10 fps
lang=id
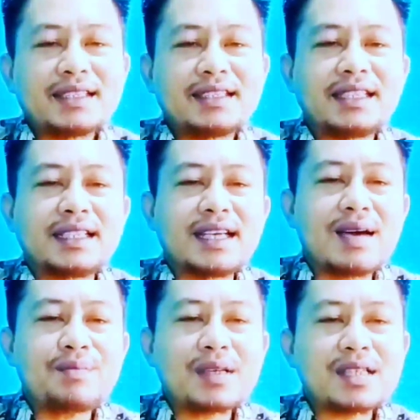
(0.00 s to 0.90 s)

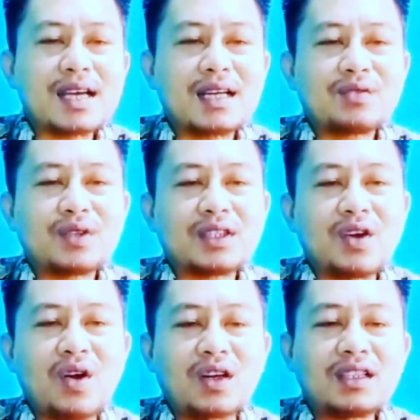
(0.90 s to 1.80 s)
jika pasangan
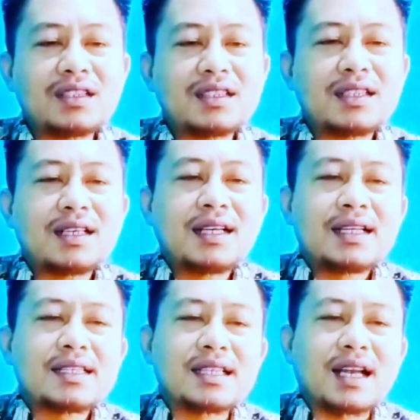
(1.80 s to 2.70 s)
weton
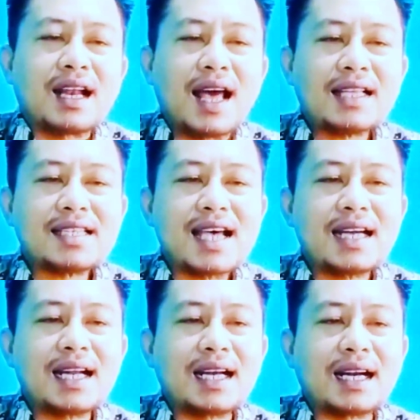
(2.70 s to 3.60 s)

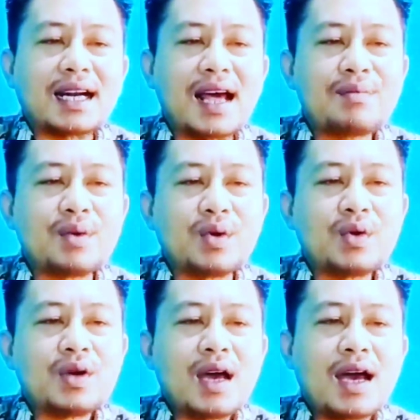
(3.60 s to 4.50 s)
Selasa dan
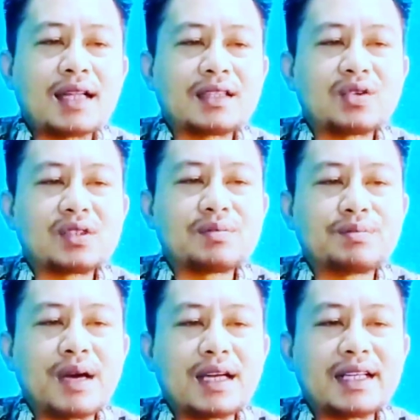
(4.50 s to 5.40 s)
Rabu atau
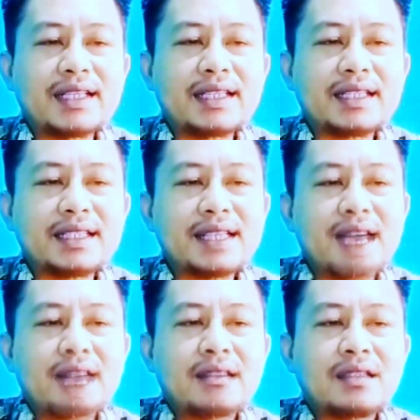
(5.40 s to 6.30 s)

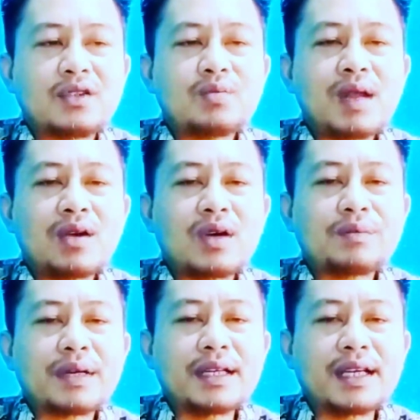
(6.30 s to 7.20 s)
sebaliknya itu
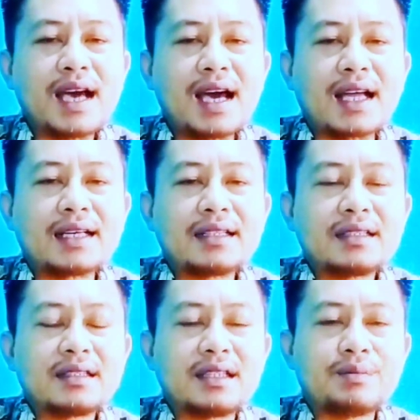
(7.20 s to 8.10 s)
melakukan pernikahan
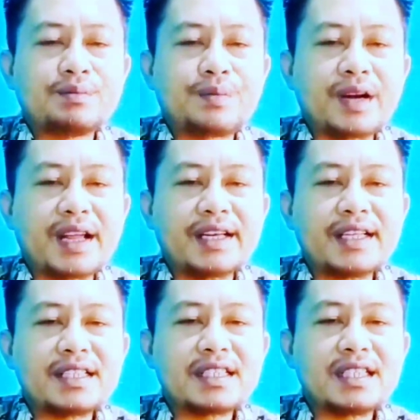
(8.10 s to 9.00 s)

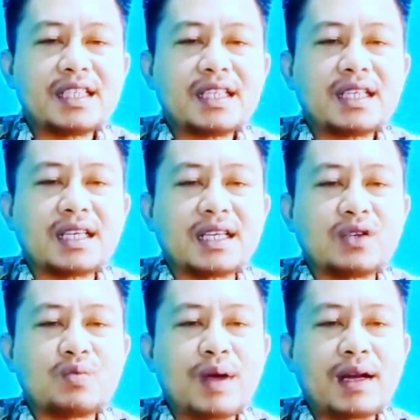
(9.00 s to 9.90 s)
diprediksi
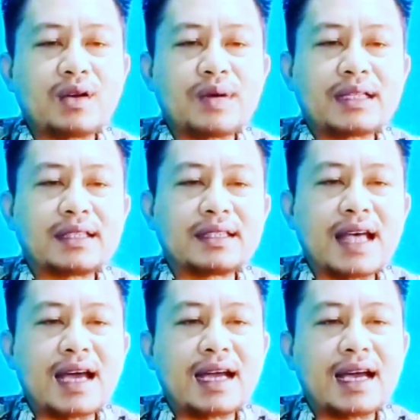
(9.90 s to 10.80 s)
kehidupan
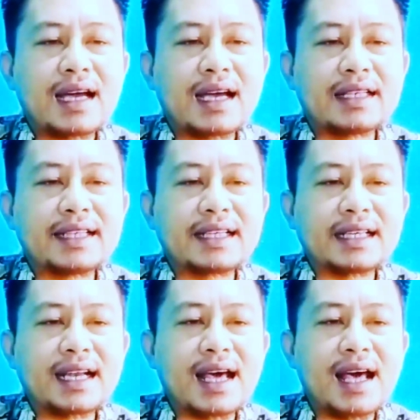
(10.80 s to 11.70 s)
rumah tangga
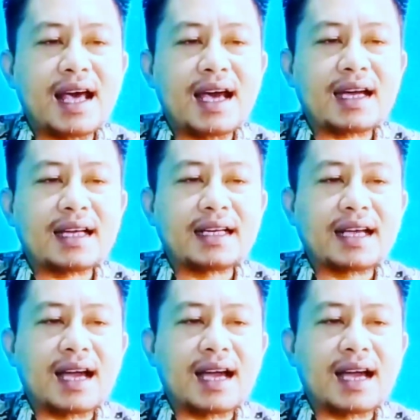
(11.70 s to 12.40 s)
kalian kelak akan